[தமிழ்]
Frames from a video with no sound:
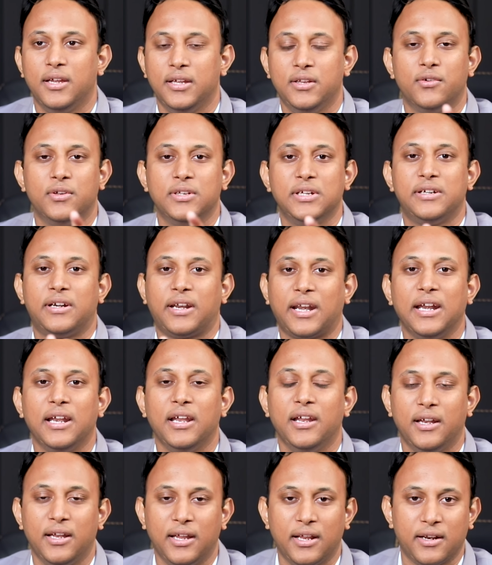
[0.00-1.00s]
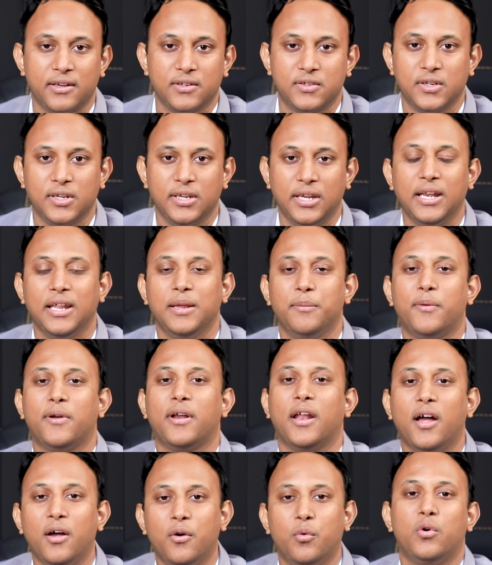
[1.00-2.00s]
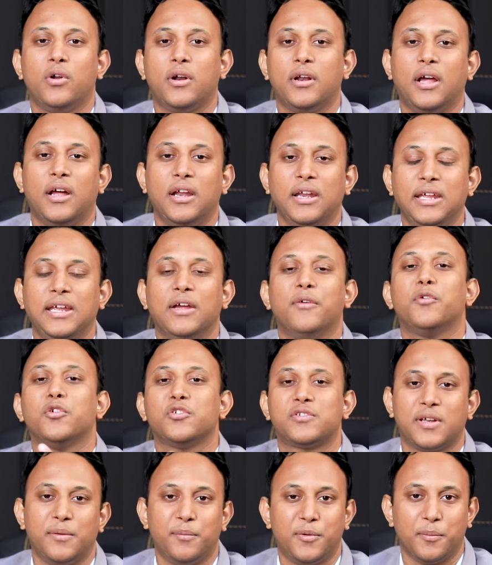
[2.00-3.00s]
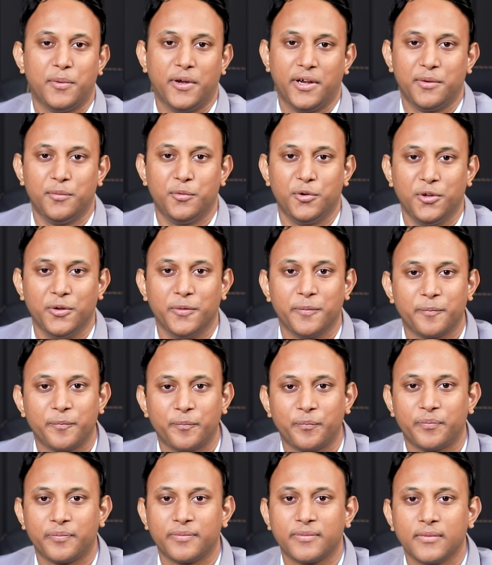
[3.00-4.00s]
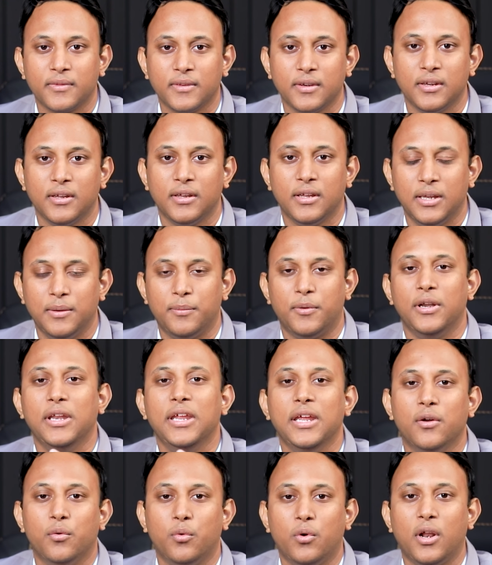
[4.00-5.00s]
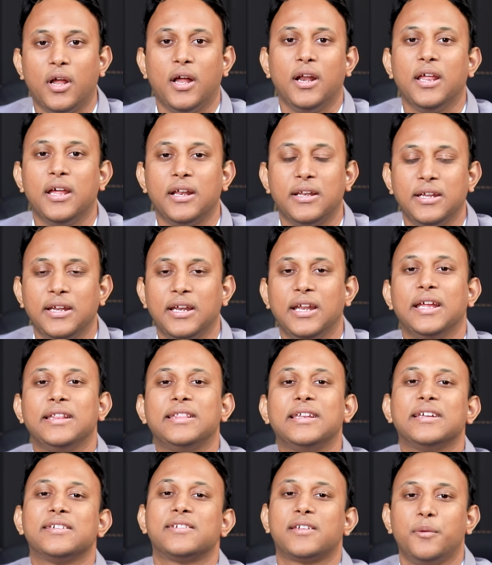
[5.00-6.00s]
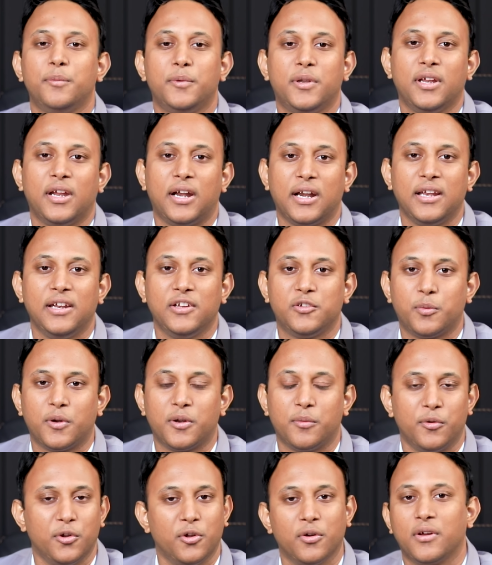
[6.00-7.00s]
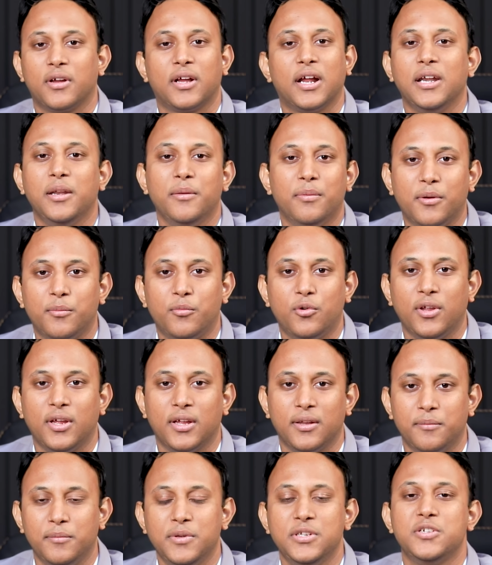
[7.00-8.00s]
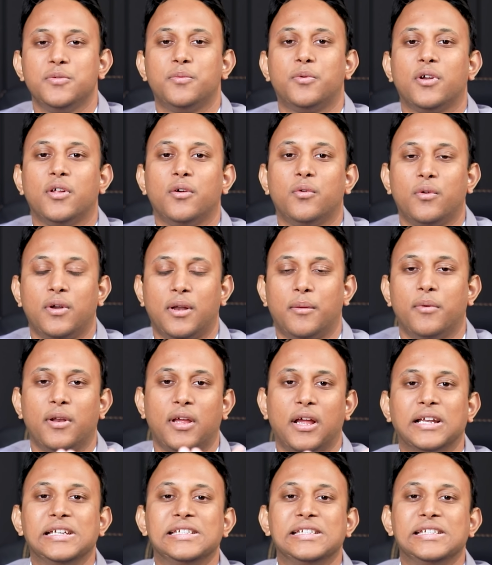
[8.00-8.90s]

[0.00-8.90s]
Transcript: இது வந்து ட்ரெண்ட் லைனில் இருந்துச்சு ஏன்னா இப்போ நான் ஒரு நாளே எவ்வளோ ஸ்கிரிப்ட் பார்க்க முடியும் இப்போ நீங்கள் ஒரு ஆளாக இருந்தீங்கன்னா எத்தனை ஸ்கிரிப்ட் அனலைஸ் பண்ண முடியும் கண்டிப்பாக முடியாது மிஞ்சி போனால் நம்மளுக்கு